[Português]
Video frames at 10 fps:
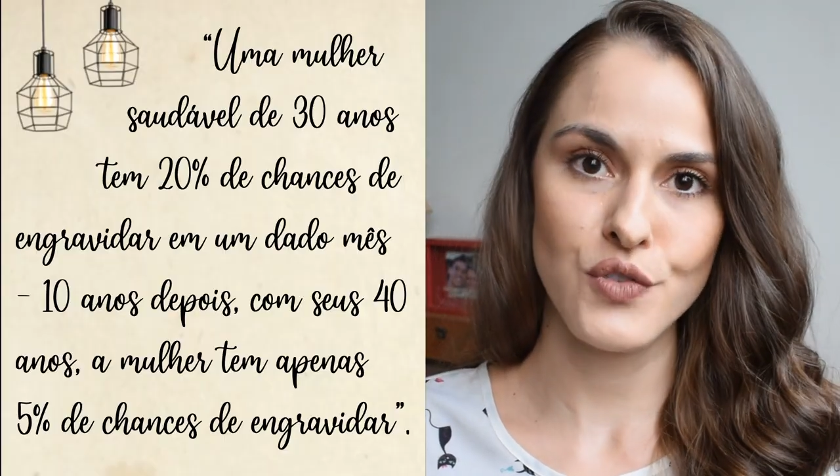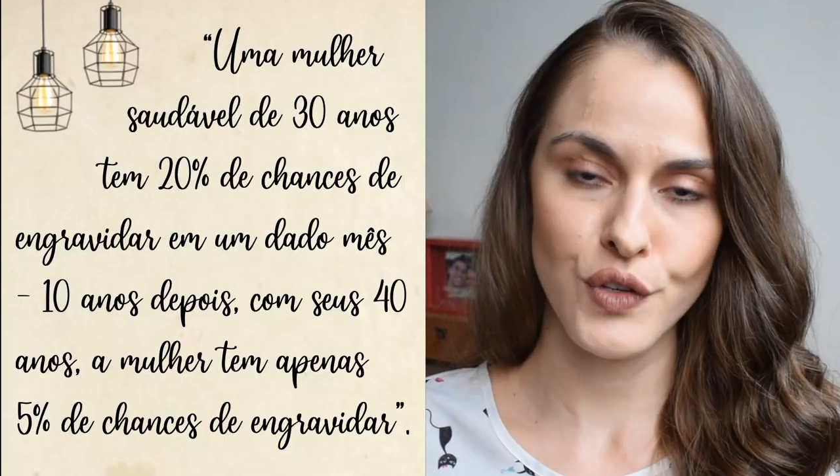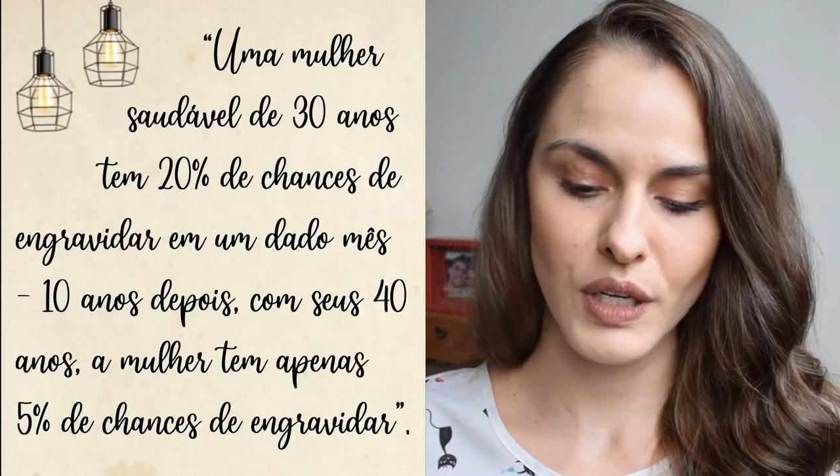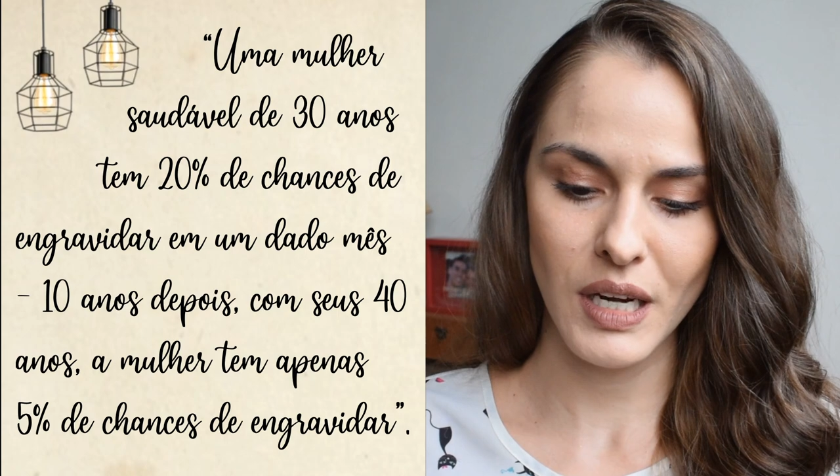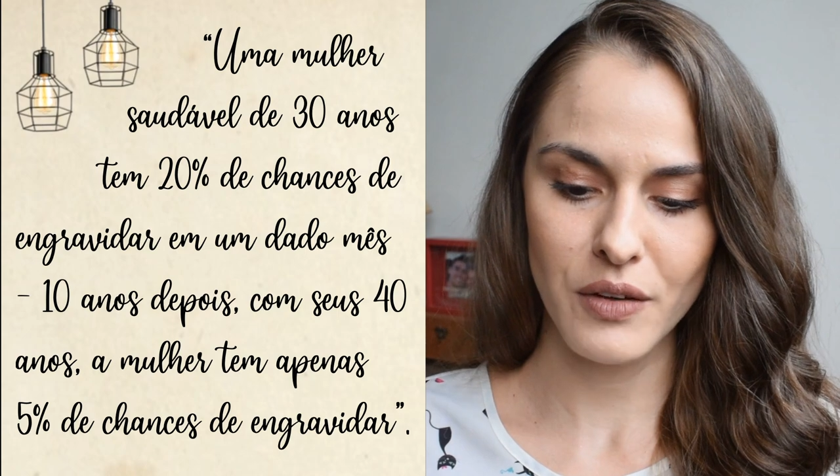
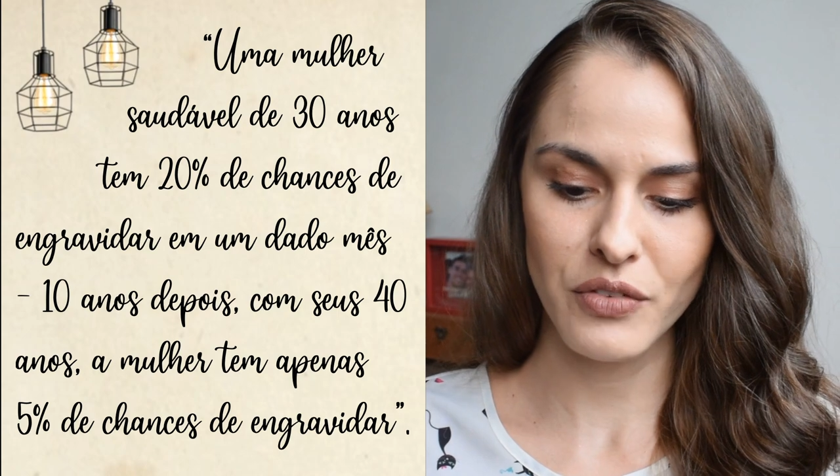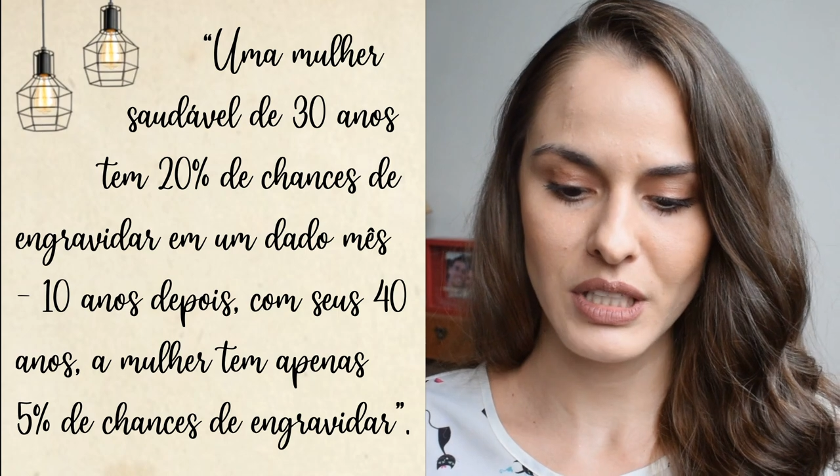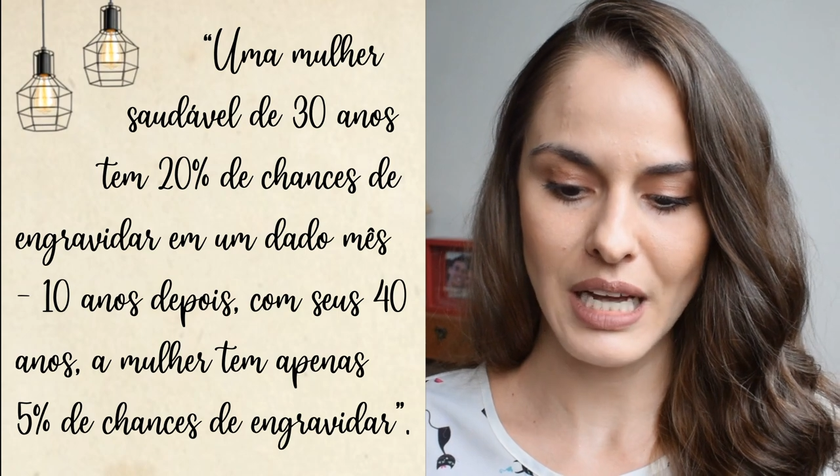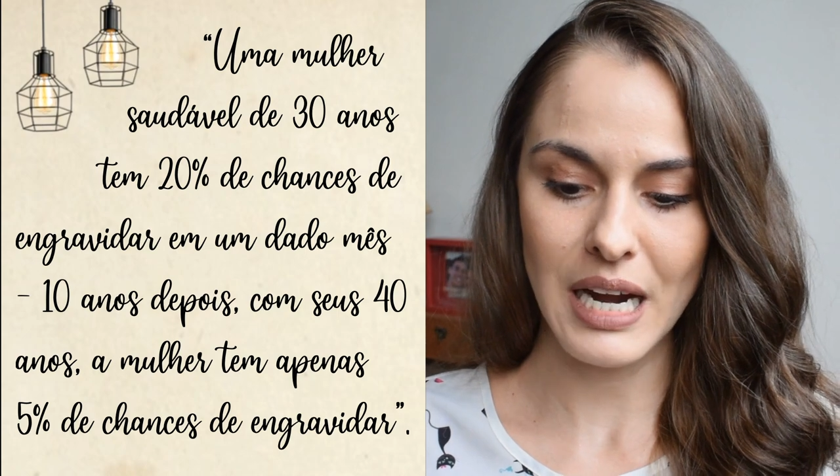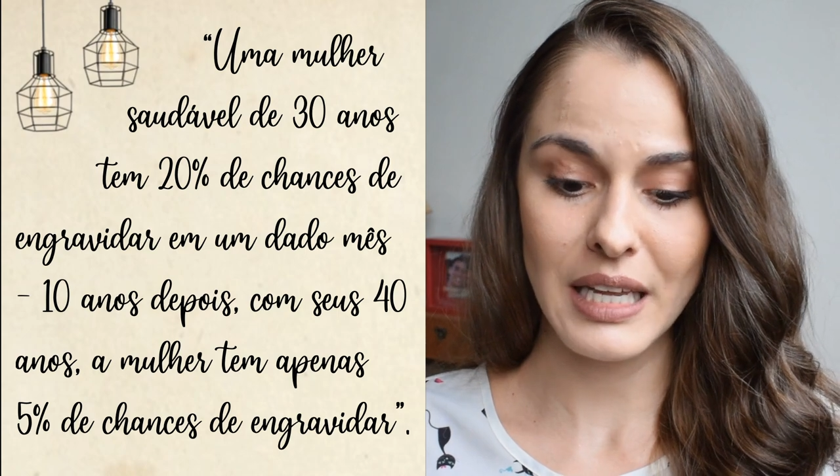de
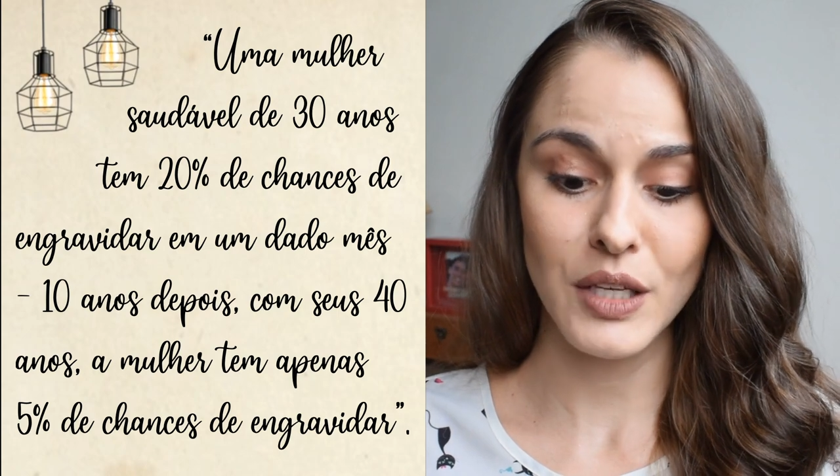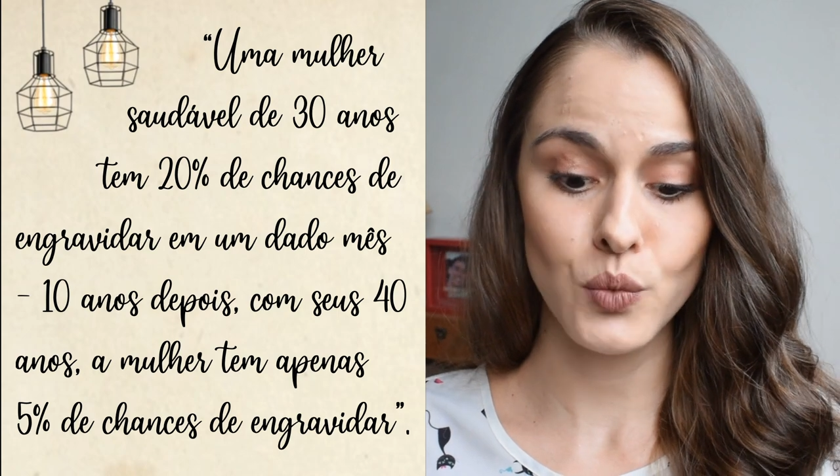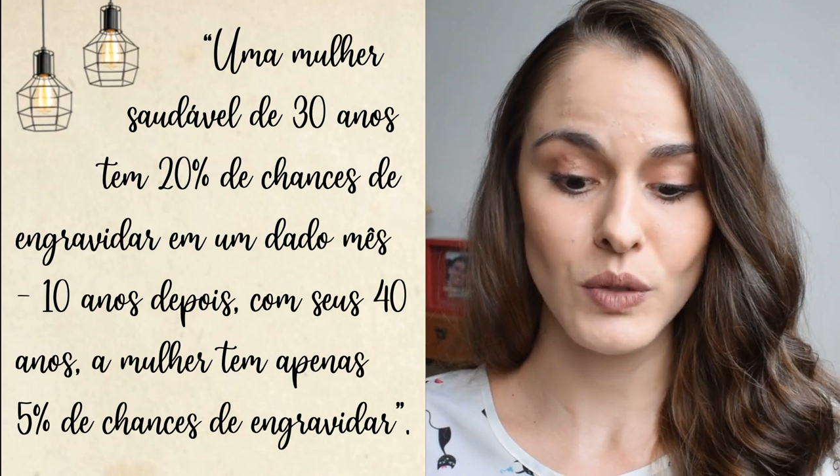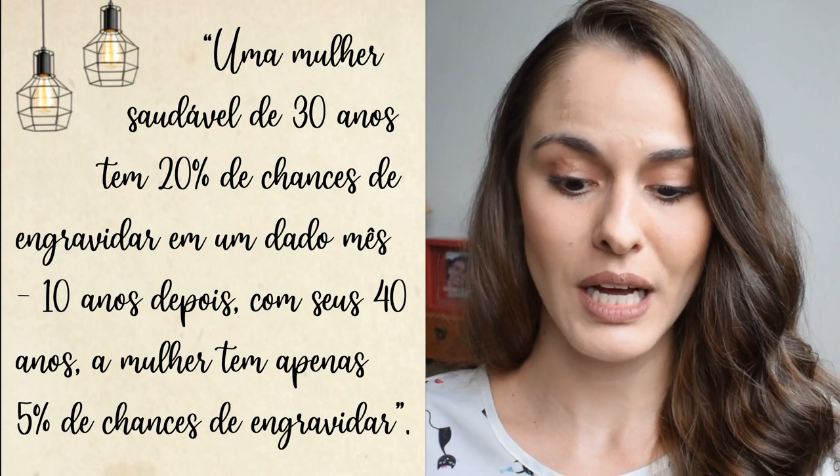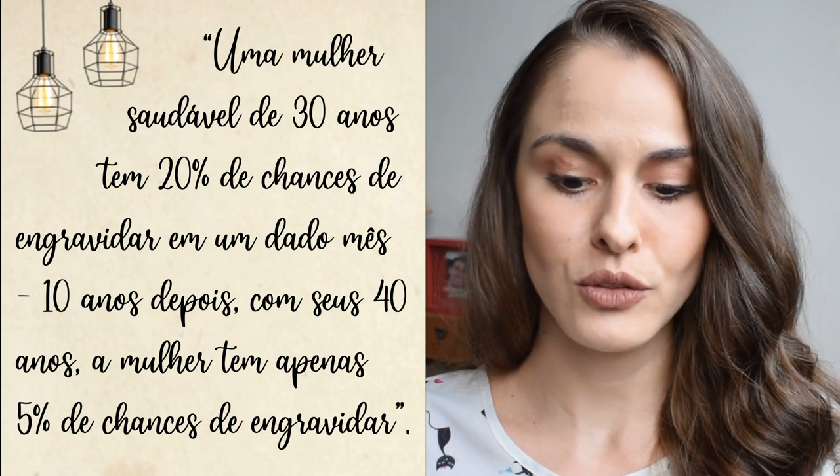engravidar em
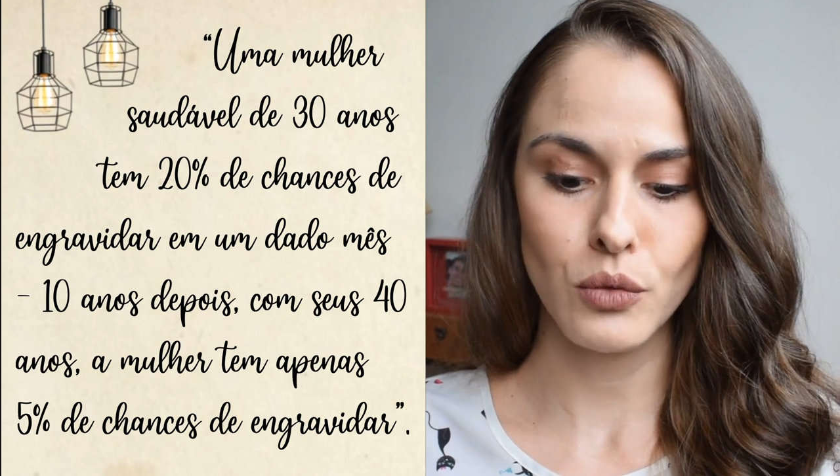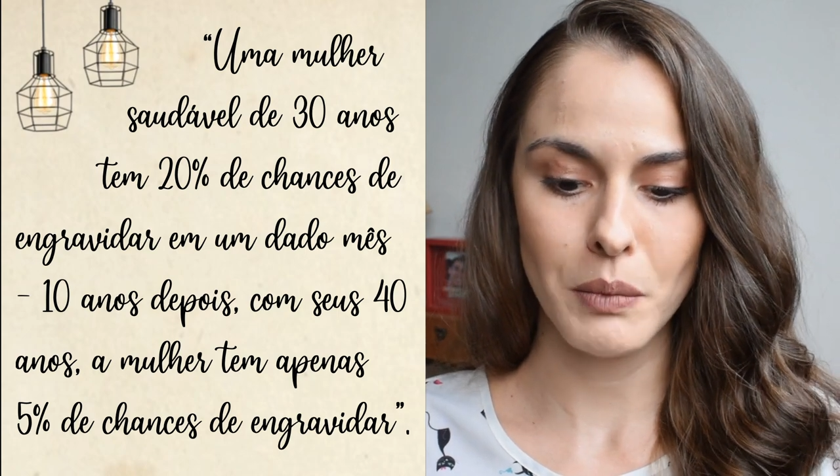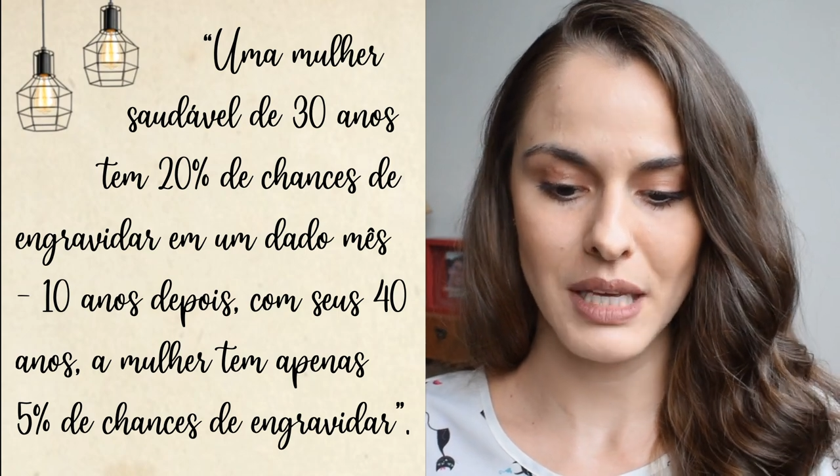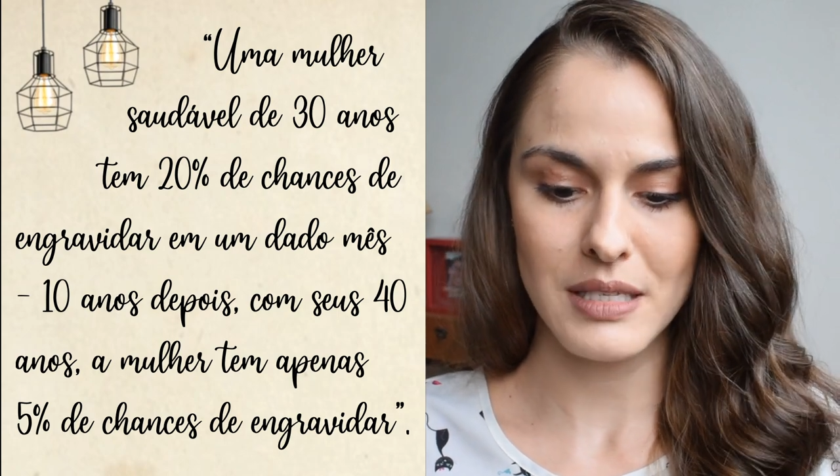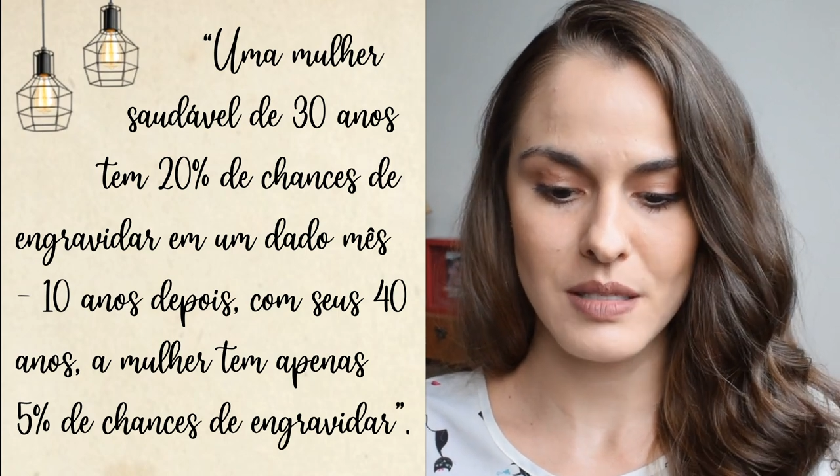um dado
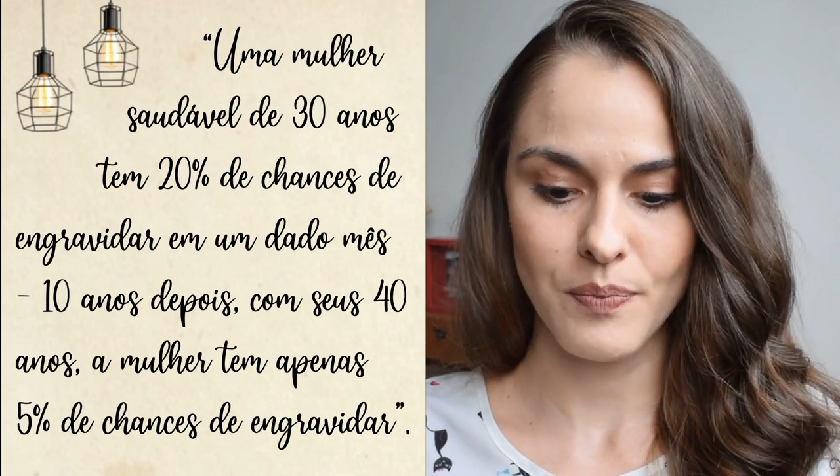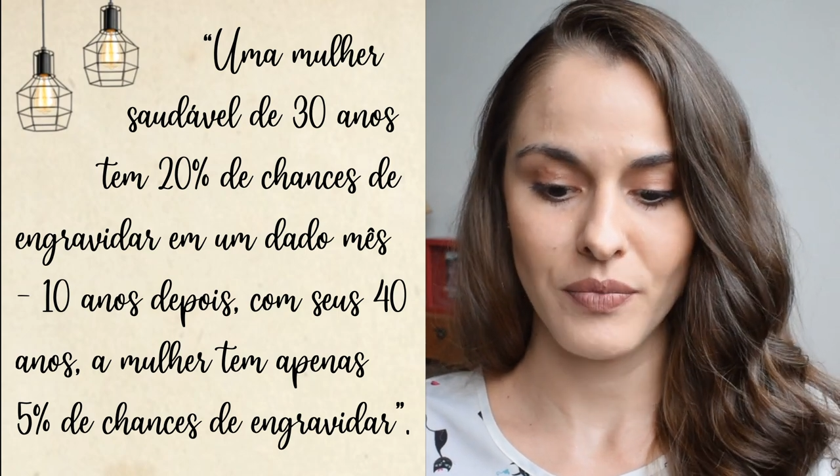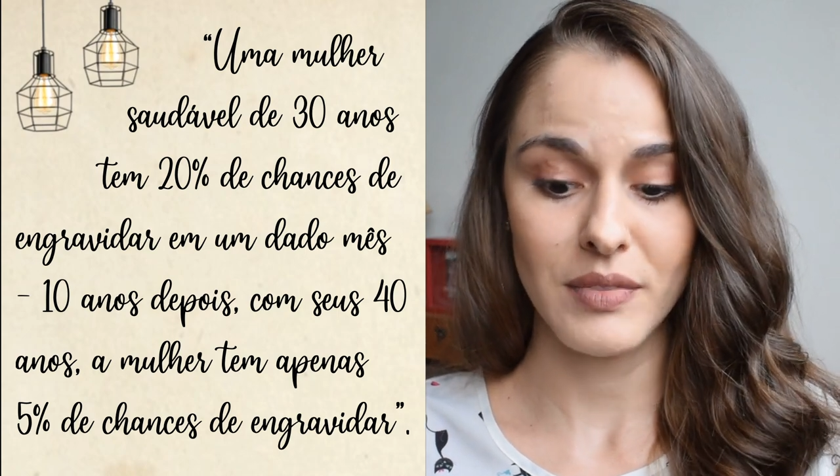mês.